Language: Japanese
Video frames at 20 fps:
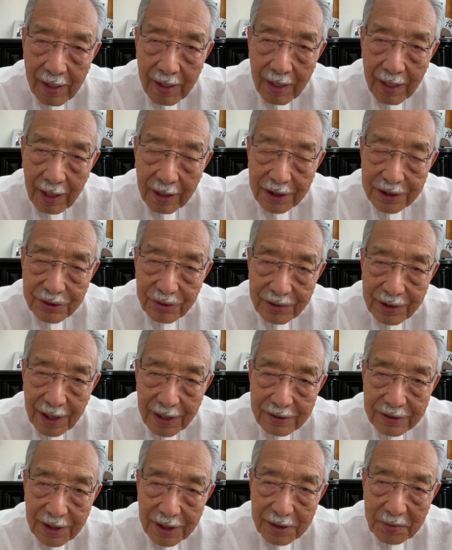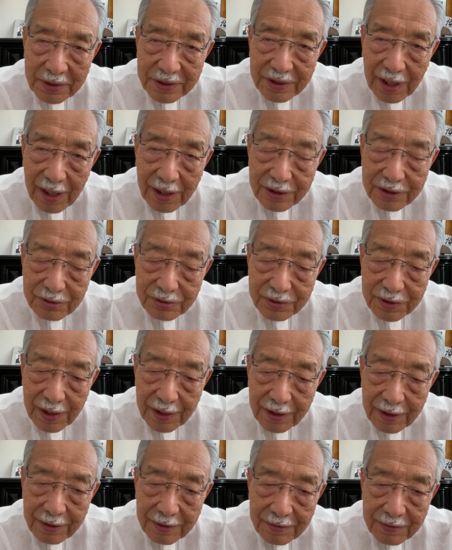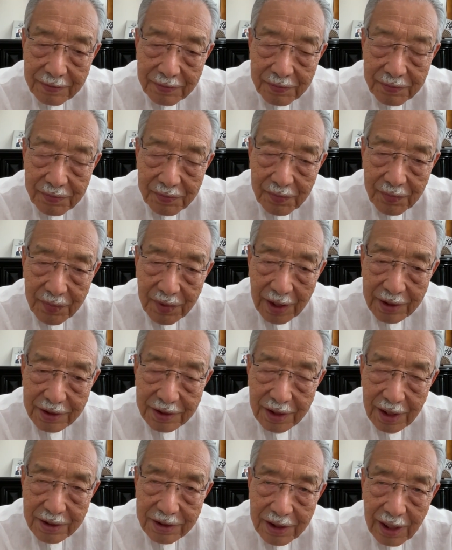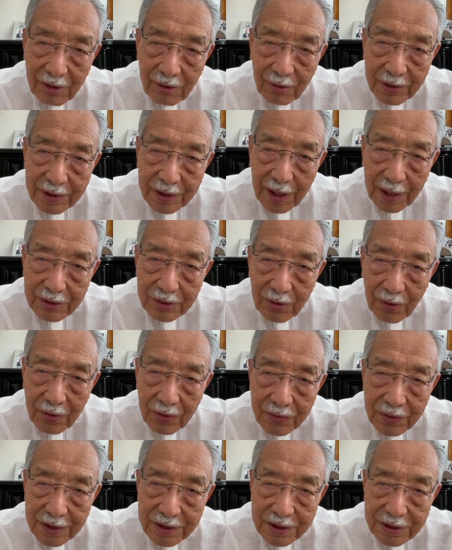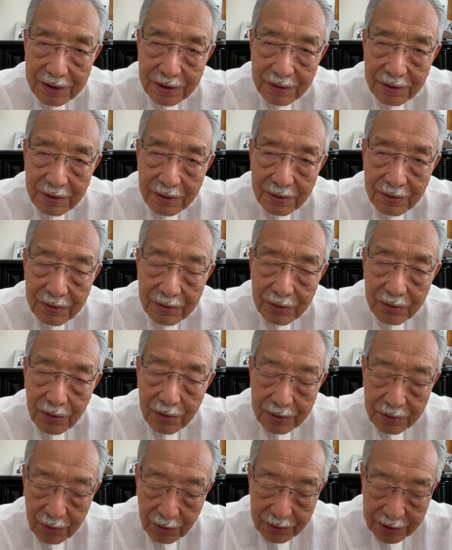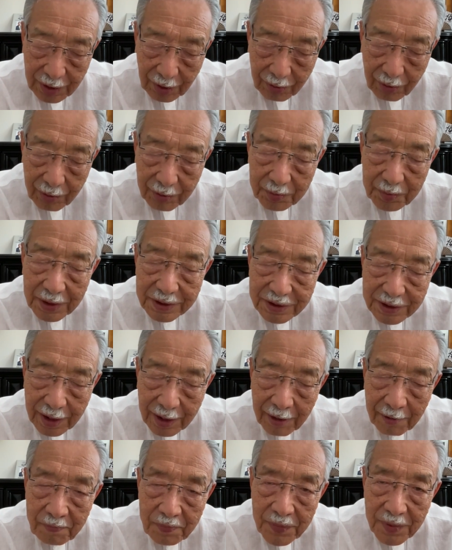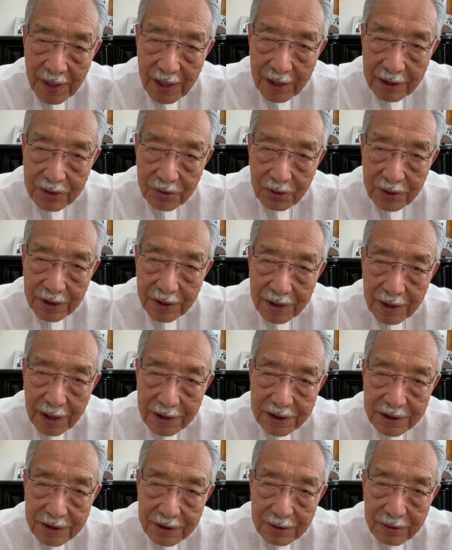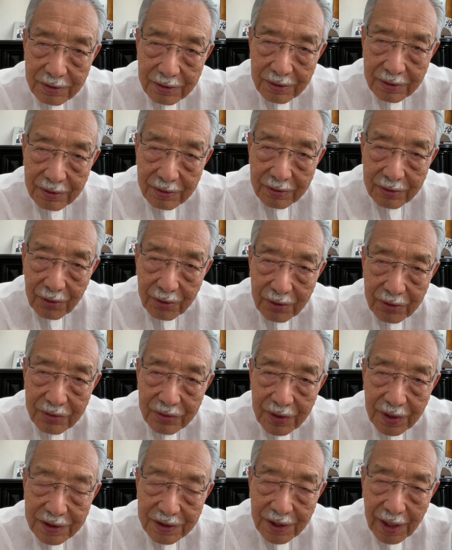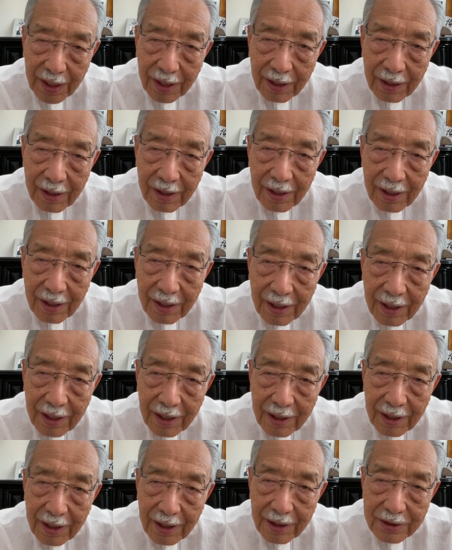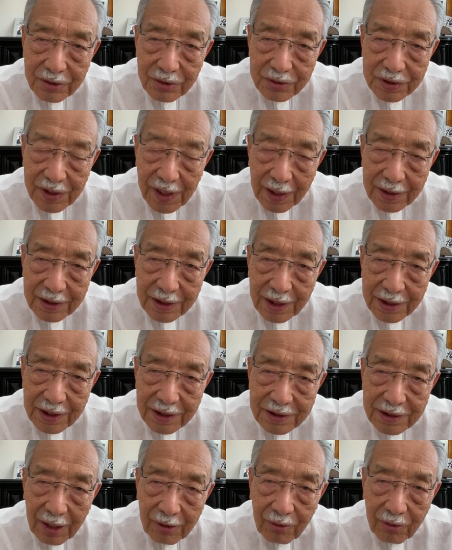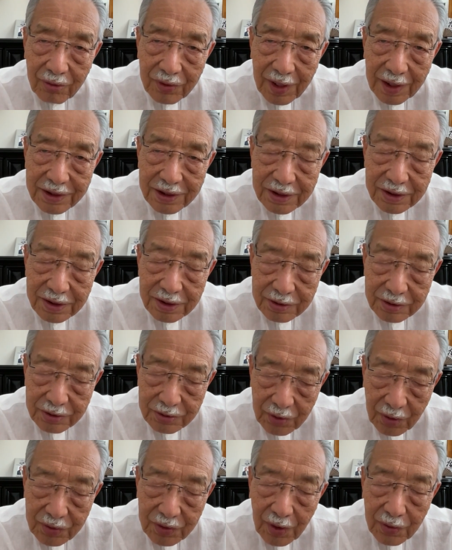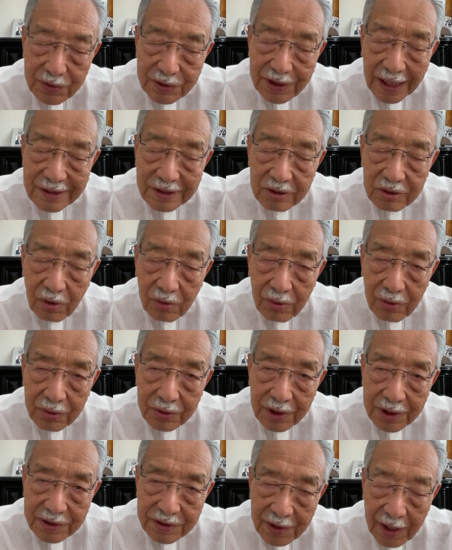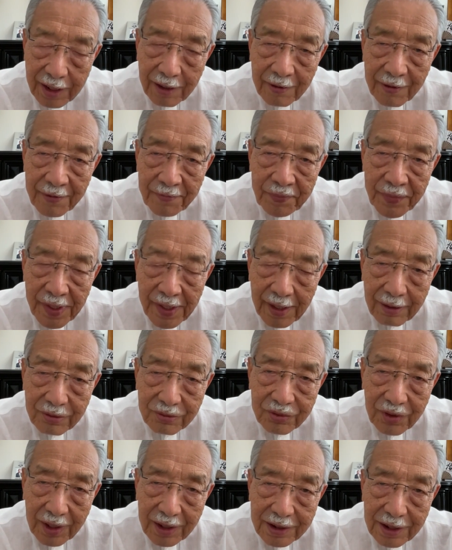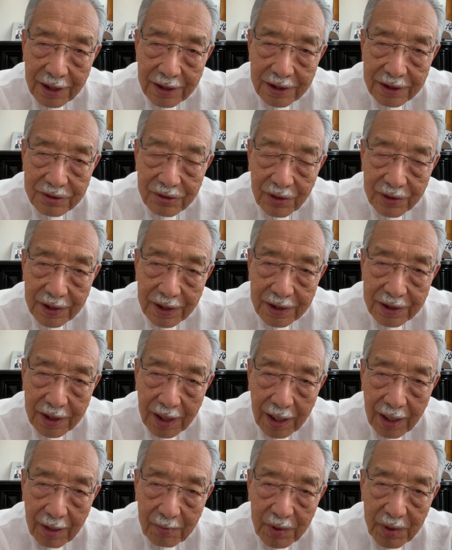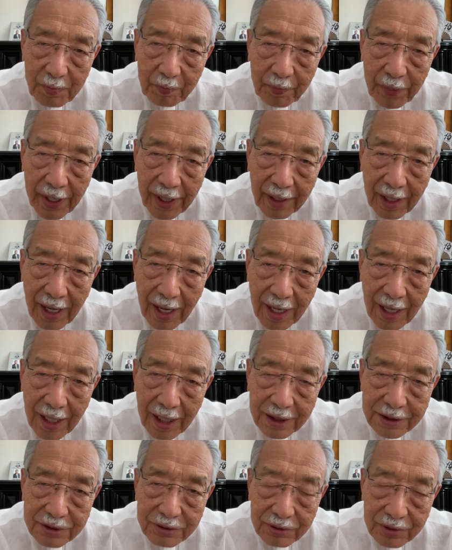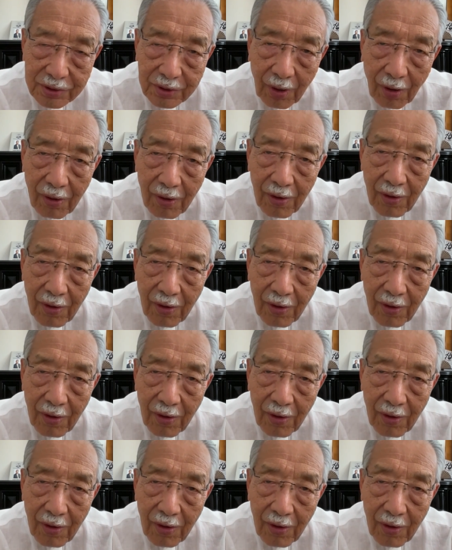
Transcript: 話は長くなりますが、終戦、第二大戦が終わった後、ナチス、ドイツが滅びまして、そこにナチスというですね、えー、組織があったんですが、このナチスの残党をですね、ウクライナに連れてきて民兵化すると。